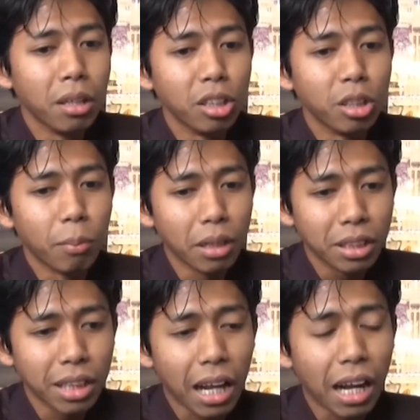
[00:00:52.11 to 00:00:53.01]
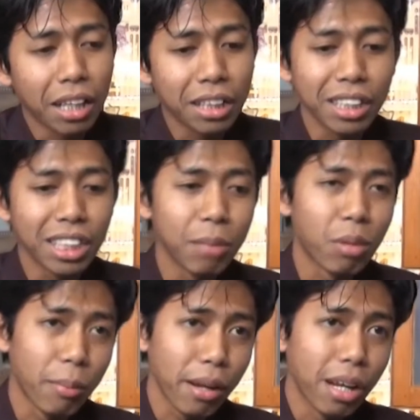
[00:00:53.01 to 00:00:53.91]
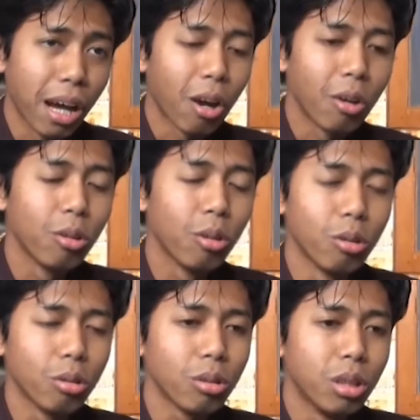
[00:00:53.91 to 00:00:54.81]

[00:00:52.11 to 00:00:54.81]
Cuma caranya saja yang berbeda. Kalau dulu